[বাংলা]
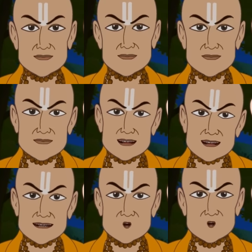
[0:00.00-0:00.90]

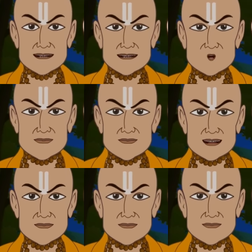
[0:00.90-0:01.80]
হ্যাঁ প্রীতম
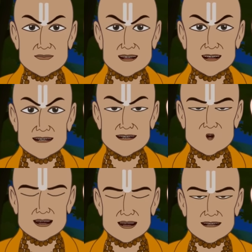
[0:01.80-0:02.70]
বেটা আর
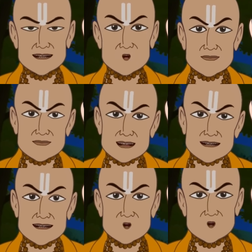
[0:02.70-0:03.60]
তুমি যাকে
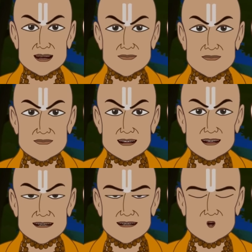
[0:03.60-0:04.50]
দেখছো
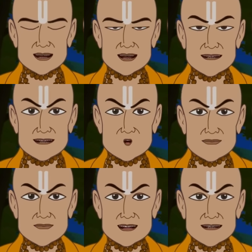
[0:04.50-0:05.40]
ও কোনো
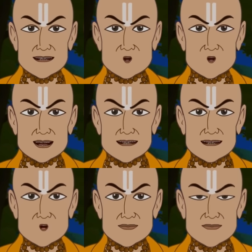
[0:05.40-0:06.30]
মানুষ নেই
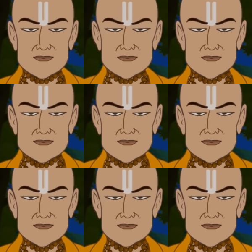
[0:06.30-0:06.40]
আছে